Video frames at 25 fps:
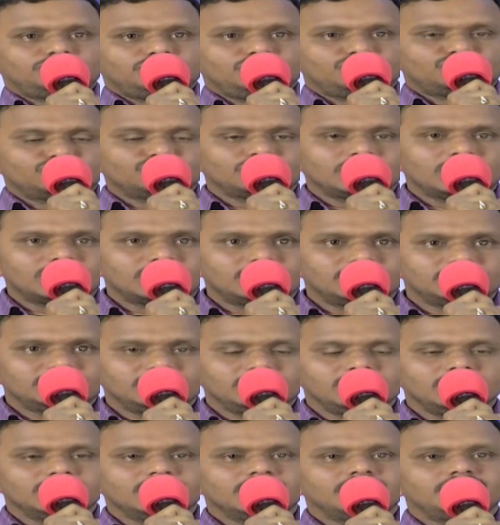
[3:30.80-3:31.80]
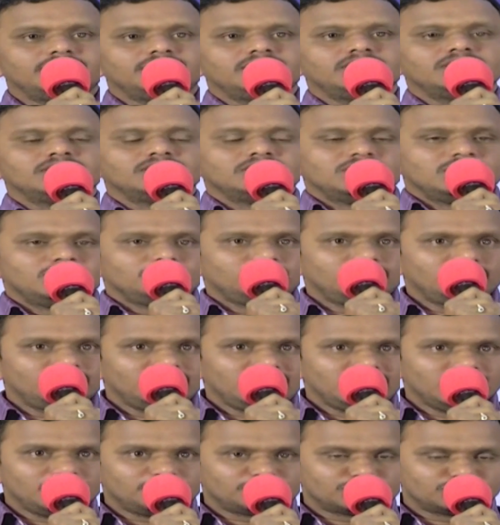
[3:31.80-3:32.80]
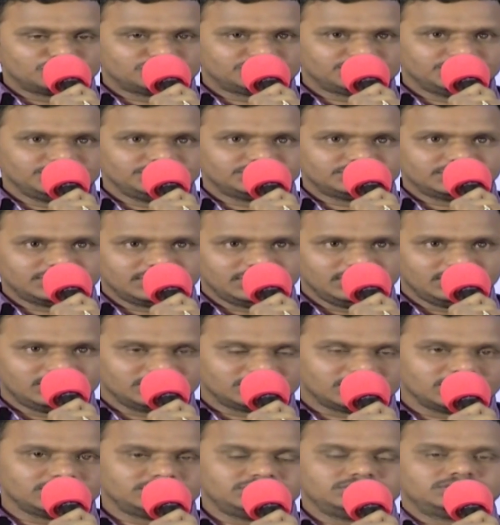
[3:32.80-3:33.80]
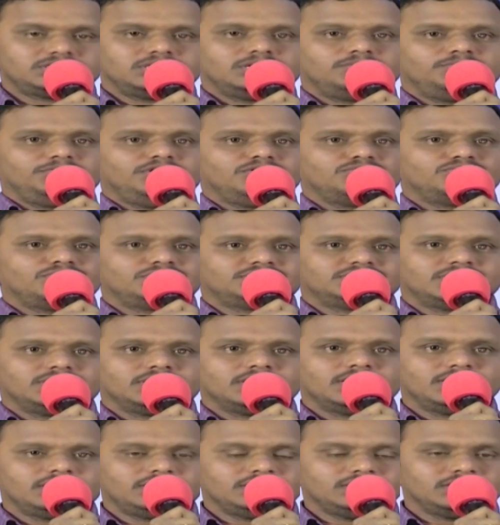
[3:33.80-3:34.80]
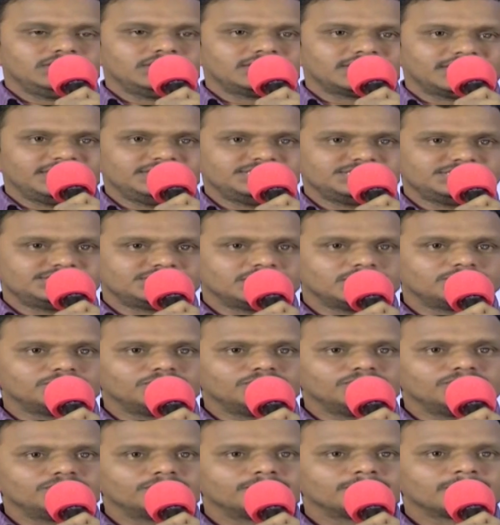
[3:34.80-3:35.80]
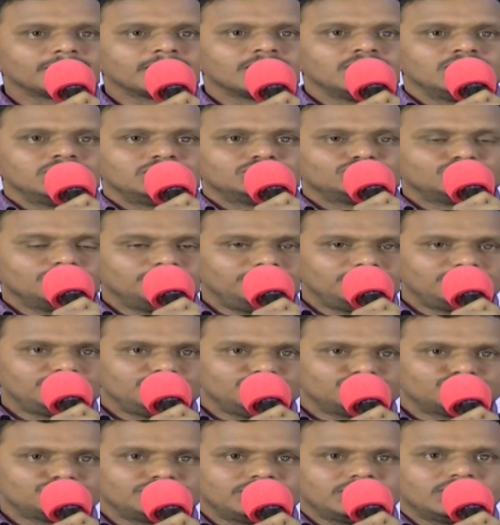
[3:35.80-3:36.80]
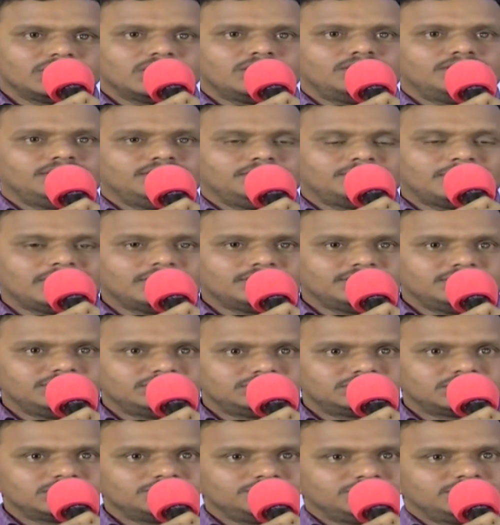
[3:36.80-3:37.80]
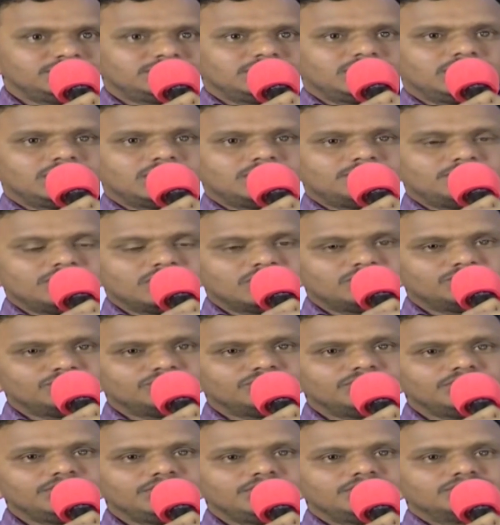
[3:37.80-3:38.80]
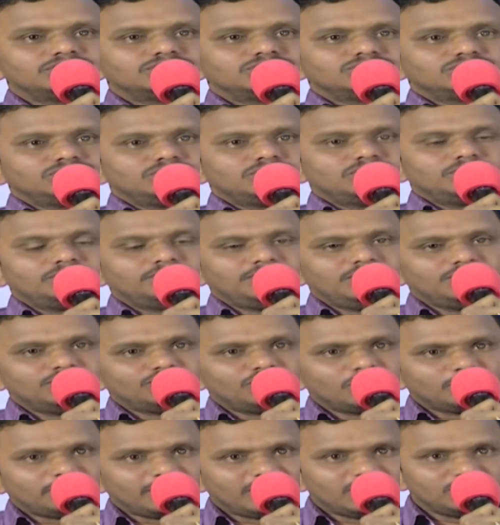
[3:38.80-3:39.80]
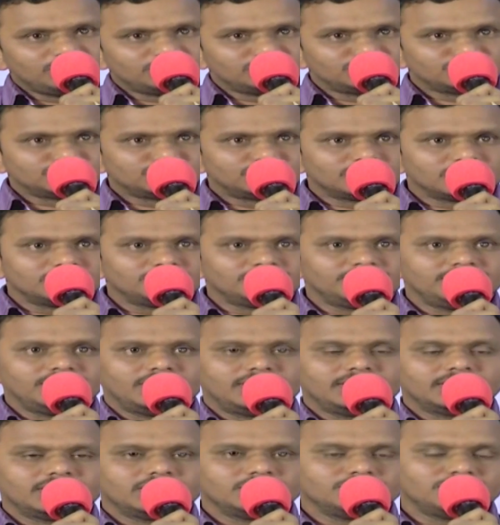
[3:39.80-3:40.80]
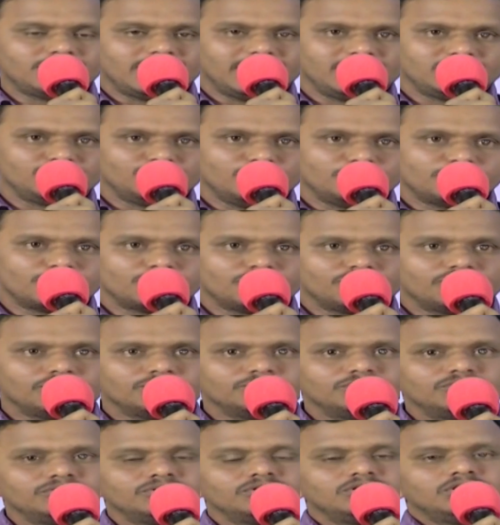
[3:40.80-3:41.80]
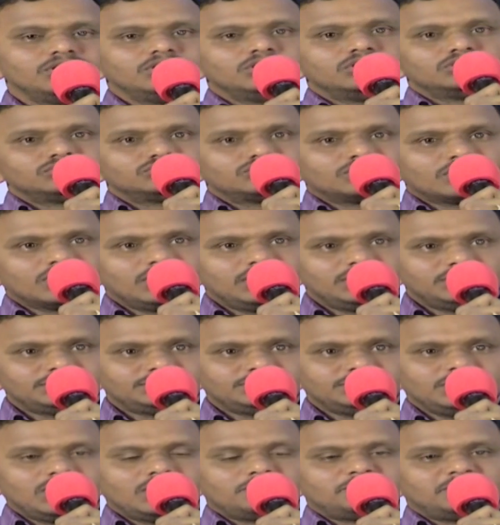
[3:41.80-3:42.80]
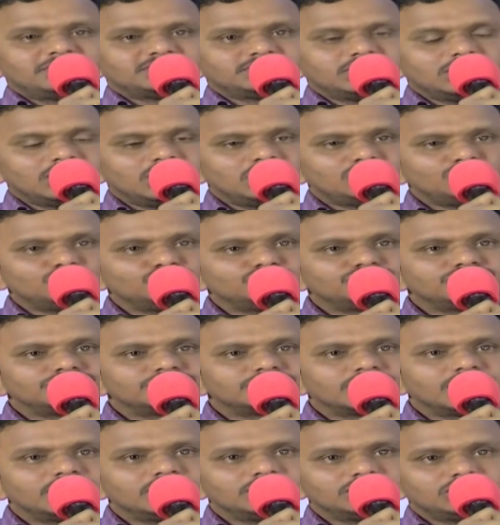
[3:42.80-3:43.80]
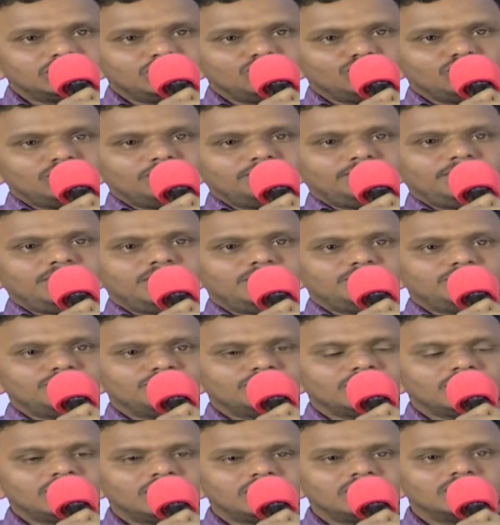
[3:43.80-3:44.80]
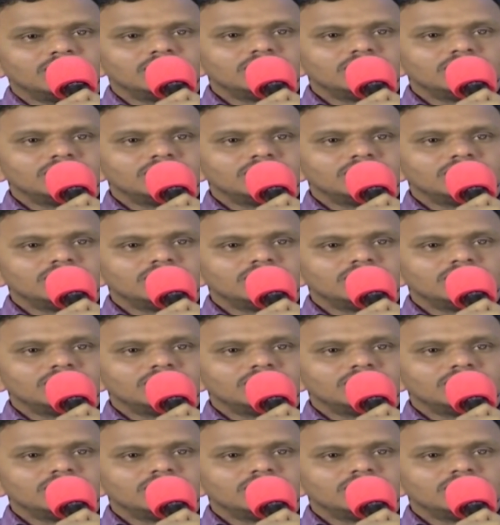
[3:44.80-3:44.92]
తీసుకున్నారని తెలియగానే మేము వెళ్ళి అప్రోచ్ అయ్యి సార్ ఆ చిత్రాన్ని మేము కూడా చాలా గట్టిగా ట్రై చేశాము సో మీరు తీసుకున్నారు కాబట్టి నాకు ఈ చిత్రం మీద చాలా నమ్మకం ఉంది సో మేము కూడా పాల్పంచుకుంటాము అని అడగడము ఆయన ఒప్పుకోవడము సో కలిసి ఆ పసంగ టూ చిత్రాన్ని తెలుగులో మేముగా